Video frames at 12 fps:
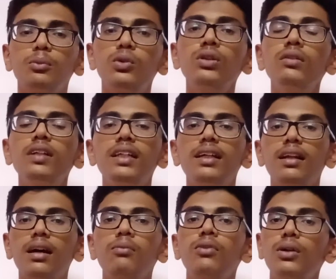முதுகு வலி
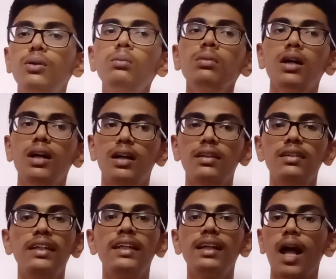எல்லாம் வரும் அது
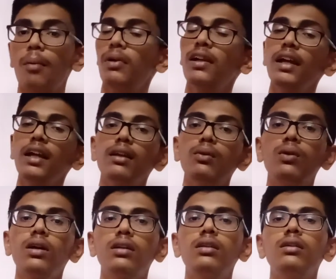நீங்கள் அமர்கையில்
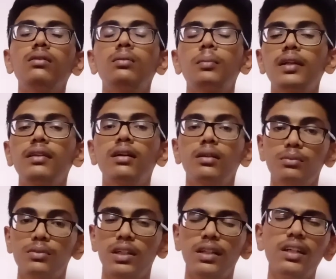உட்கார்ந்து படித்தாலும்
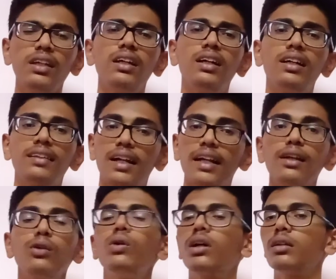சரி
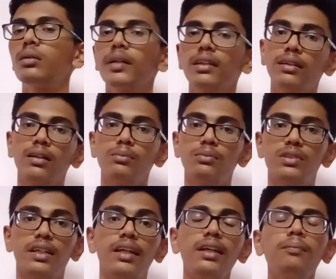தரையில் உட்கார்ந்து படித்தாலும்
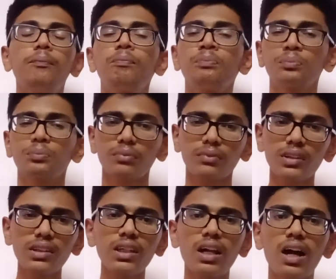சரி
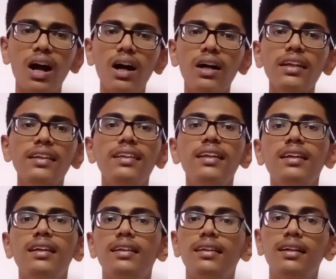ஆக இதை
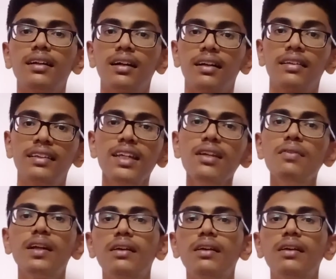இதற்கான தீர்வு